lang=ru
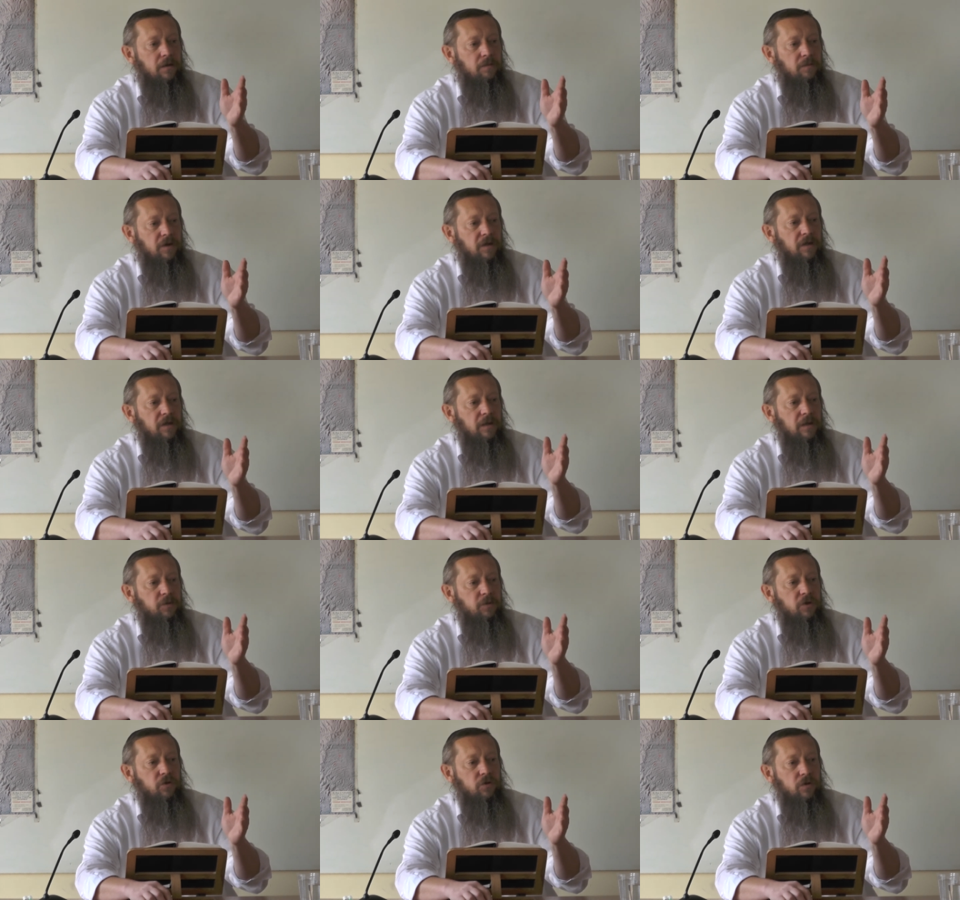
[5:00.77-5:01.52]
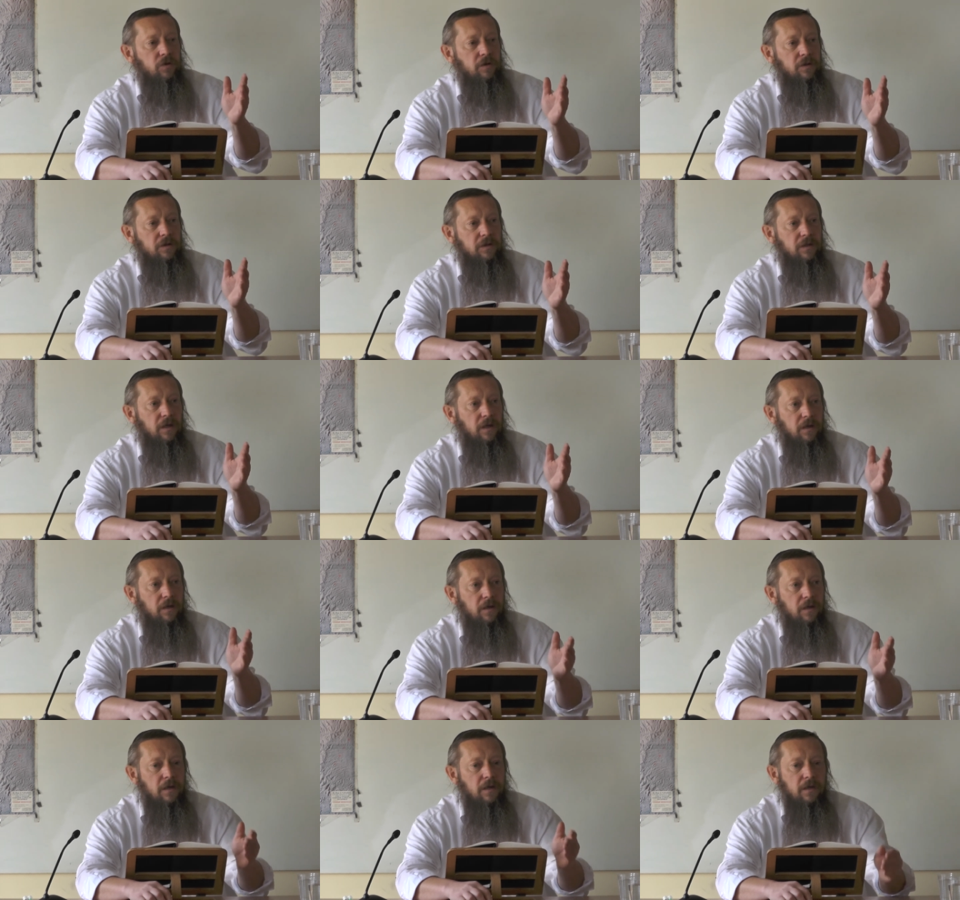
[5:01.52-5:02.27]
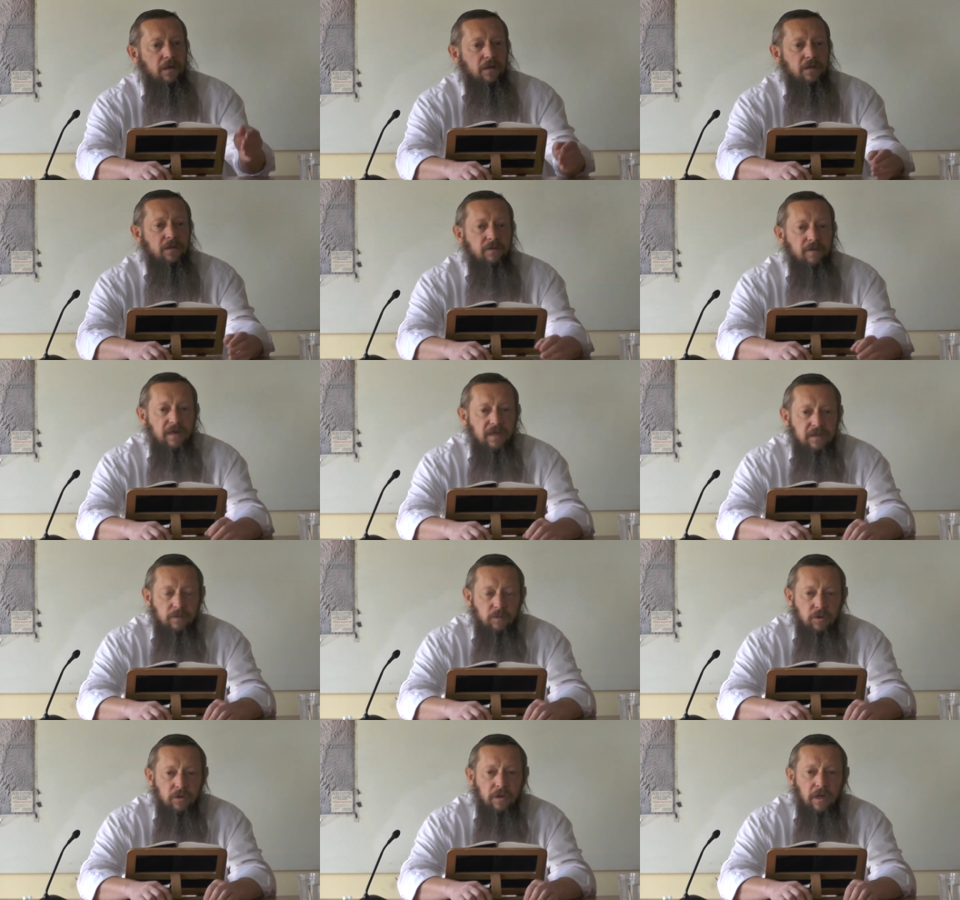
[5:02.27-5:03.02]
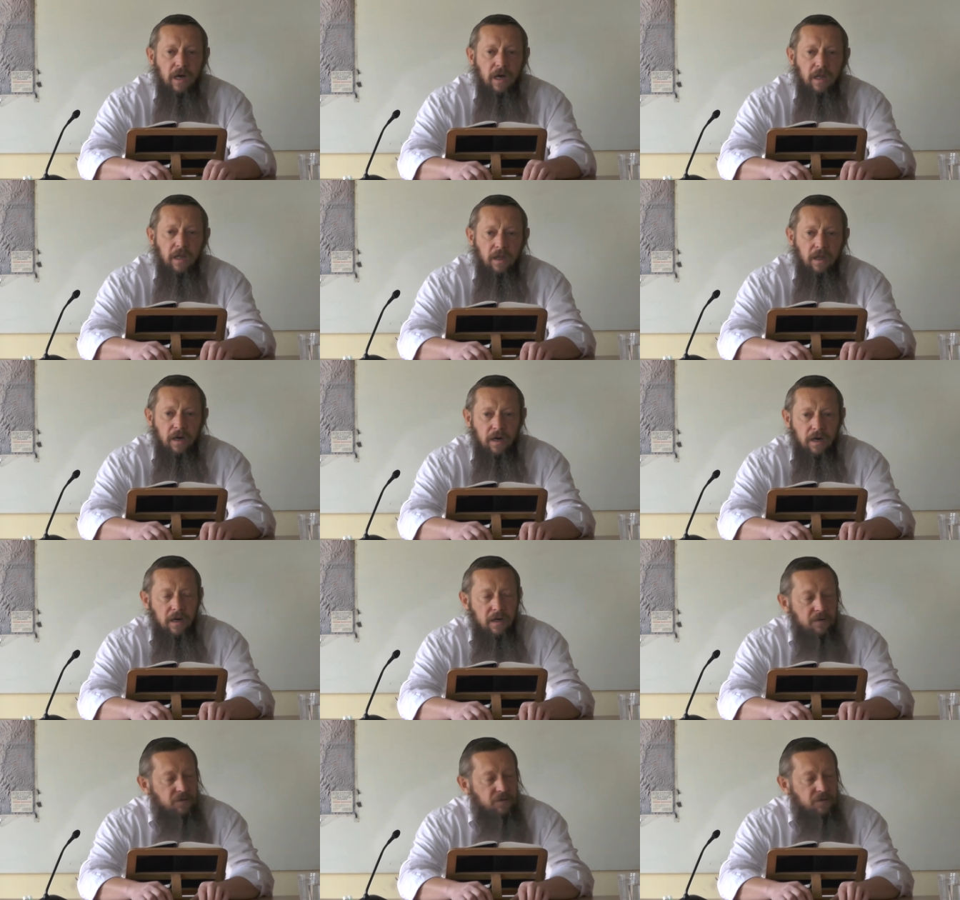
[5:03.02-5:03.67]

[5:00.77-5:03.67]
Прогнать птичку из гнезда. Называется будет Аллаха.